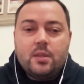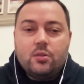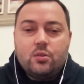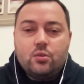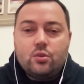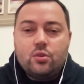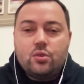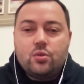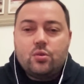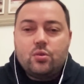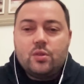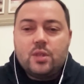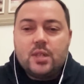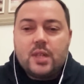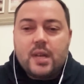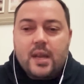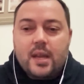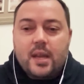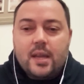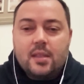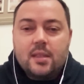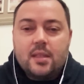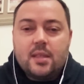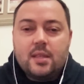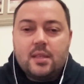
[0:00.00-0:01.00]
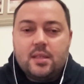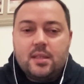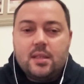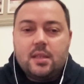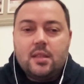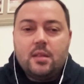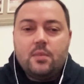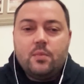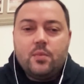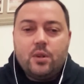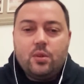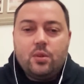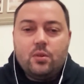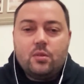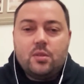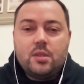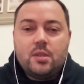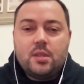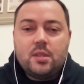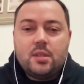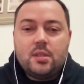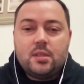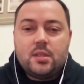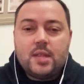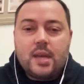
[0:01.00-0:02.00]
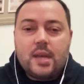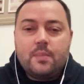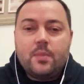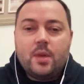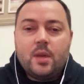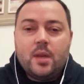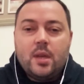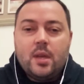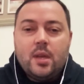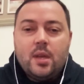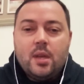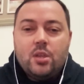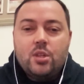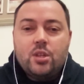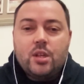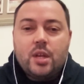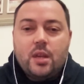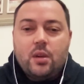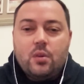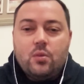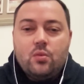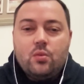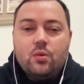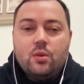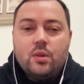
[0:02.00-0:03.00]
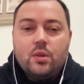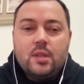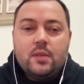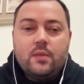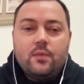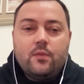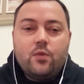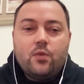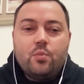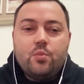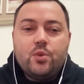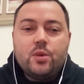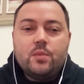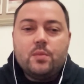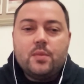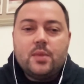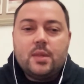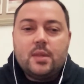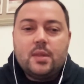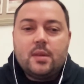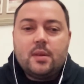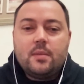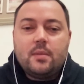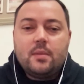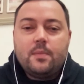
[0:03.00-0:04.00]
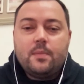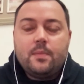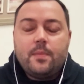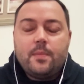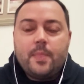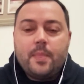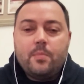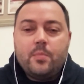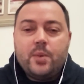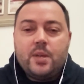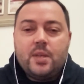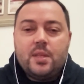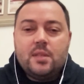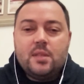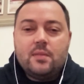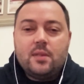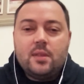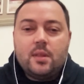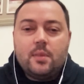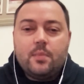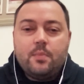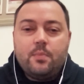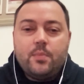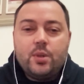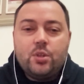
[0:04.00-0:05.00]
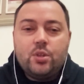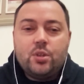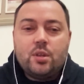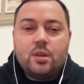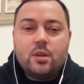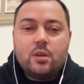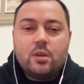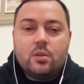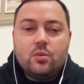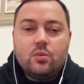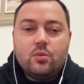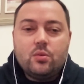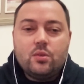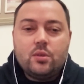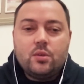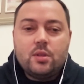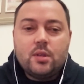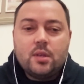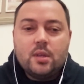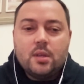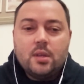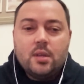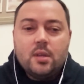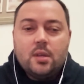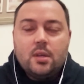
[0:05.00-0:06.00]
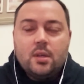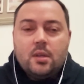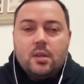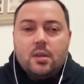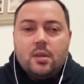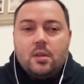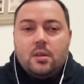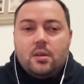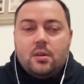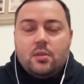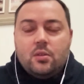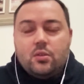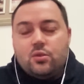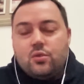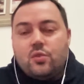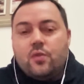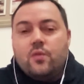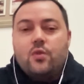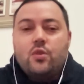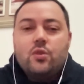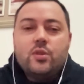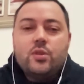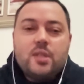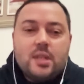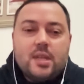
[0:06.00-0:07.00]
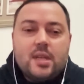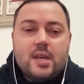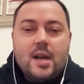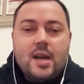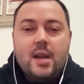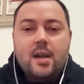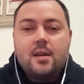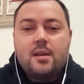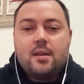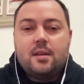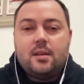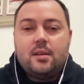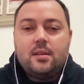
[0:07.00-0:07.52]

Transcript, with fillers: И то, что за это дело берется сам Шойгу, это, в общем-то, призвано подчеркнуть, что вроде как